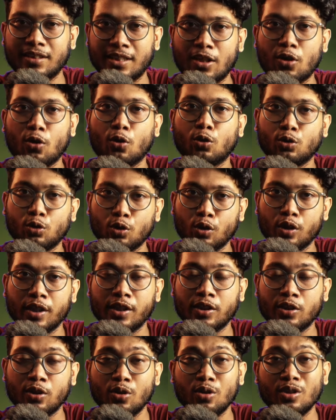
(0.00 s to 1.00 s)
যেটা নষ্ট
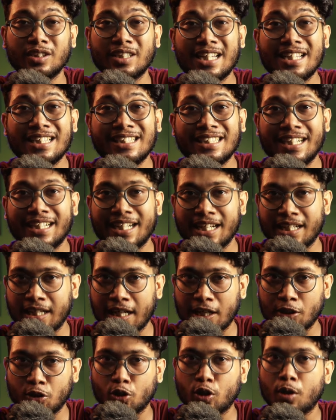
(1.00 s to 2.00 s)
হয়ে গেছিলো সেই সেটের
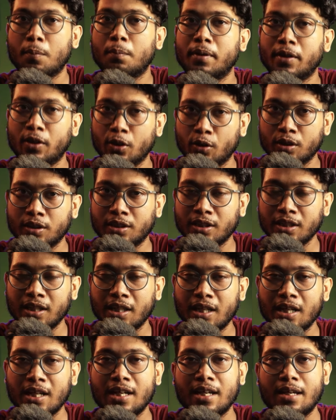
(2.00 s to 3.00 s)
কাজও কমপ্লিট হয়েছে
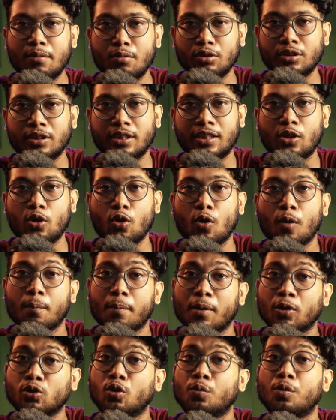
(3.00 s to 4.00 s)
এবং সেটা
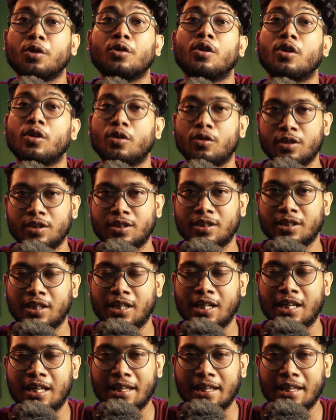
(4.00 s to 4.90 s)
লম্বা সময় ধরে হয়েছে